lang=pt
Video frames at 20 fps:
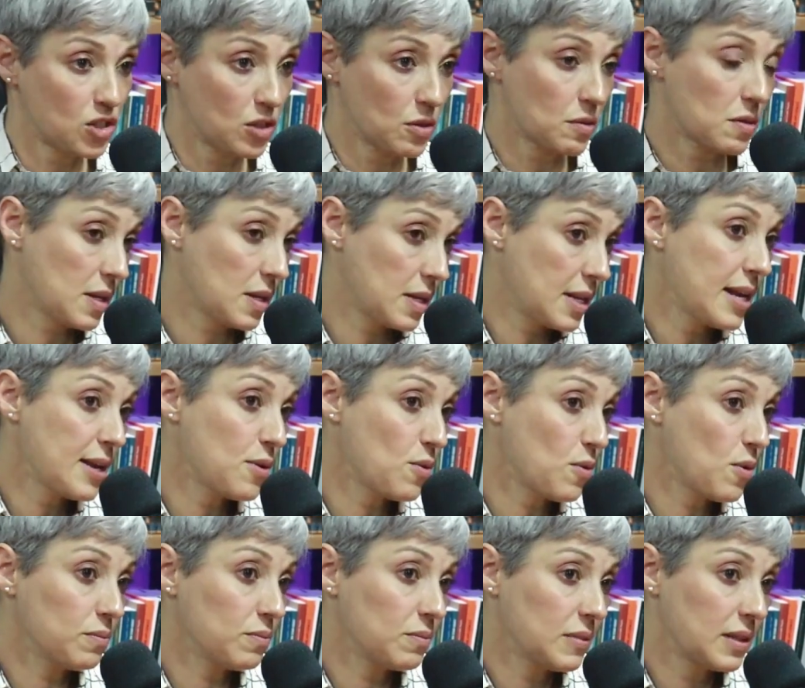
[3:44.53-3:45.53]
Eu só sei
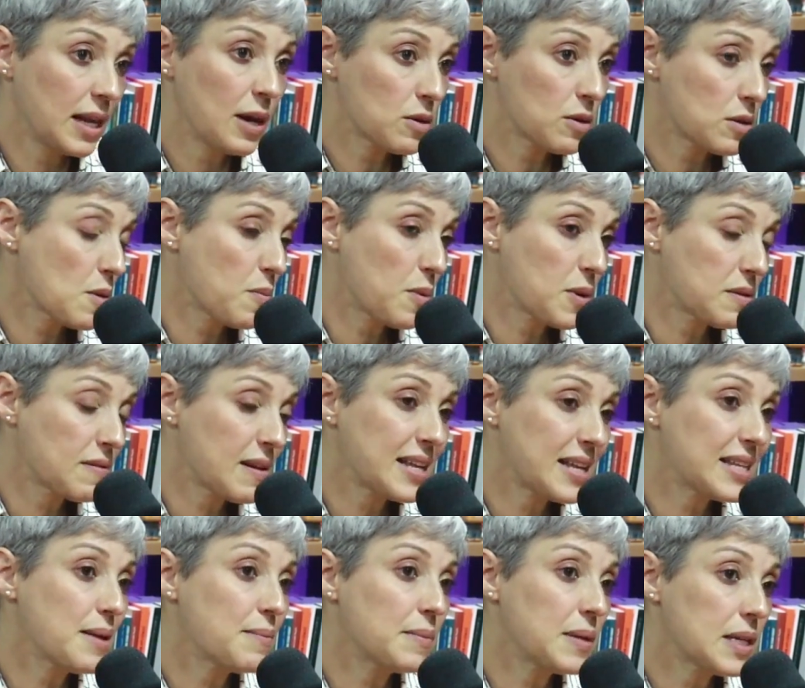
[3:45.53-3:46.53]
como, né? Eu só posso falar da
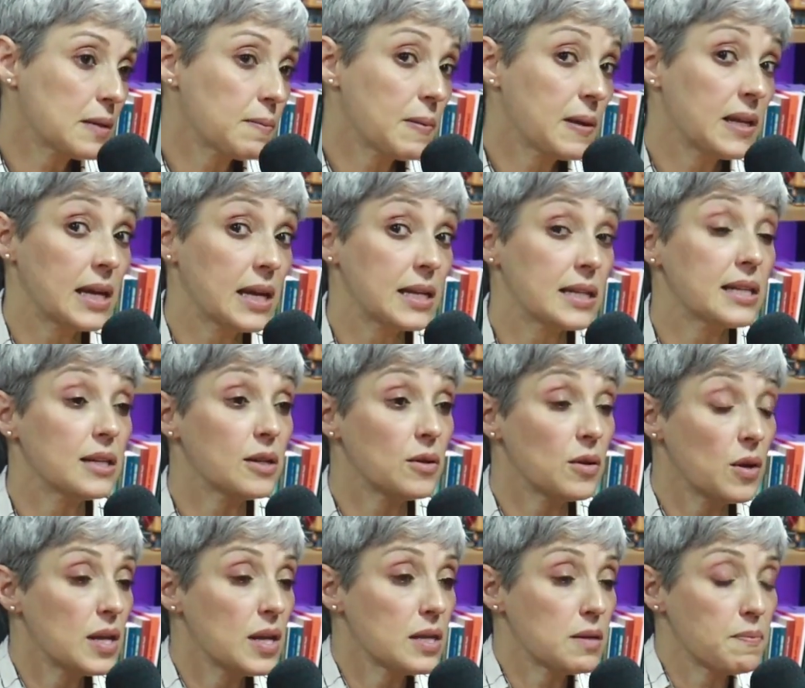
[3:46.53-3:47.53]
minha experiência. Uhum. Então eu uhum.
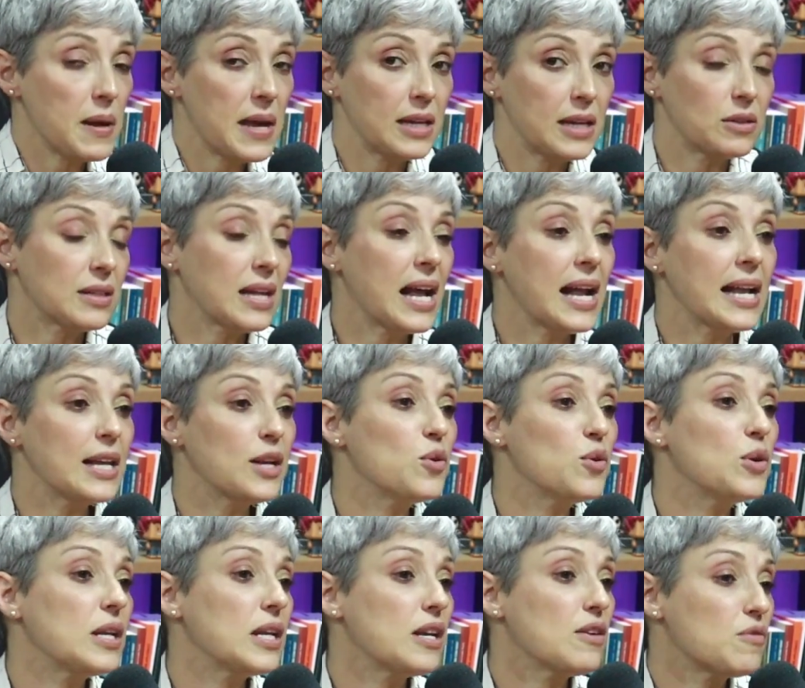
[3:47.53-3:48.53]
respeito. Tá ali o
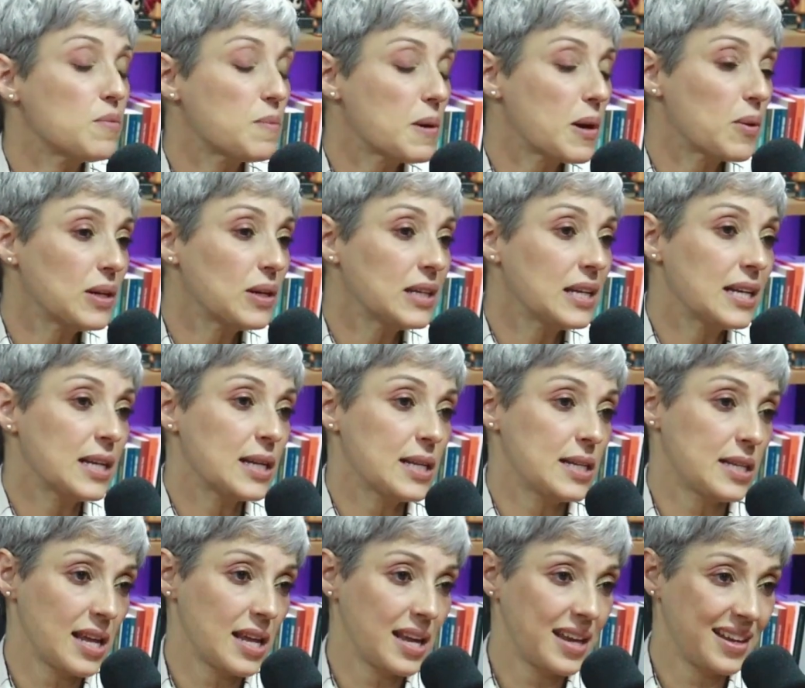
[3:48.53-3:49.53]
livro para quando ele
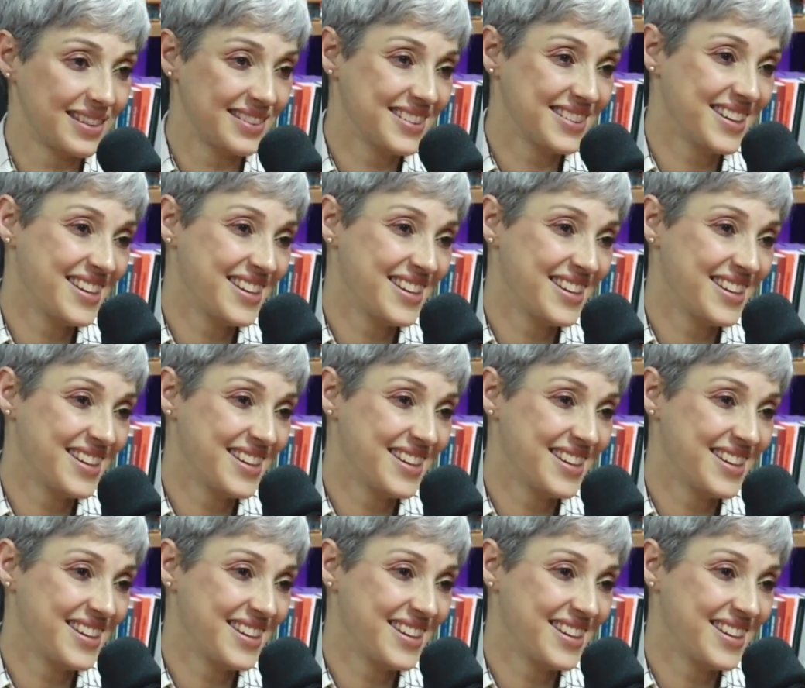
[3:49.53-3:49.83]
quiser, né?